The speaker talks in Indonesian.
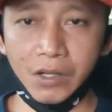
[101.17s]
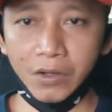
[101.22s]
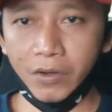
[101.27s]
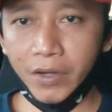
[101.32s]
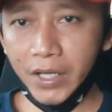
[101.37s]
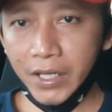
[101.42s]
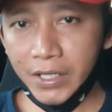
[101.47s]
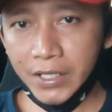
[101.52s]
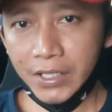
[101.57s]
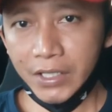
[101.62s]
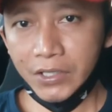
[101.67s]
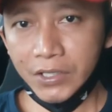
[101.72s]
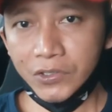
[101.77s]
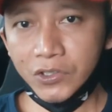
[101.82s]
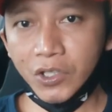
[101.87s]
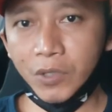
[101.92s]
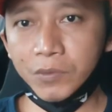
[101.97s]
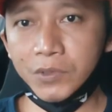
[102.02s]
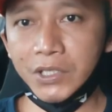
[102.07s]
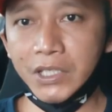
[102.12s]
oke
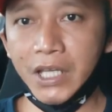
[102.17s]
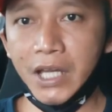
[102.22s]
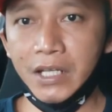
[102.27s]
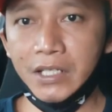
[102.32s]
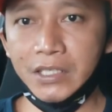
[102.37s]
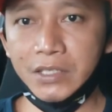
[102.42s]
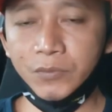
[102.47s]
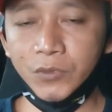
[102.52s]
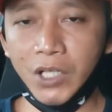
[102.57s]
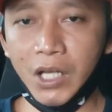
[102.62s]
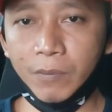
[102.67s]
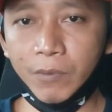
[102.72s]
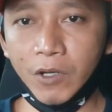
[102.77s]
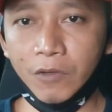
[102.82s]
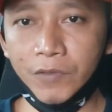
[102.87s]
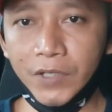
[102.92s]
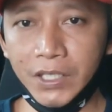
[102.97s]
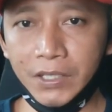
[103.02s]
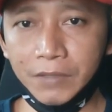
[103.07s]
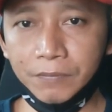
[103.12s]
cukup sekian semoga
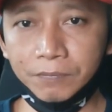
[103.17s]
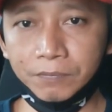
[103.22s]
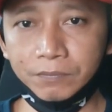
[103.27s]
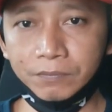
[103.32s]
profit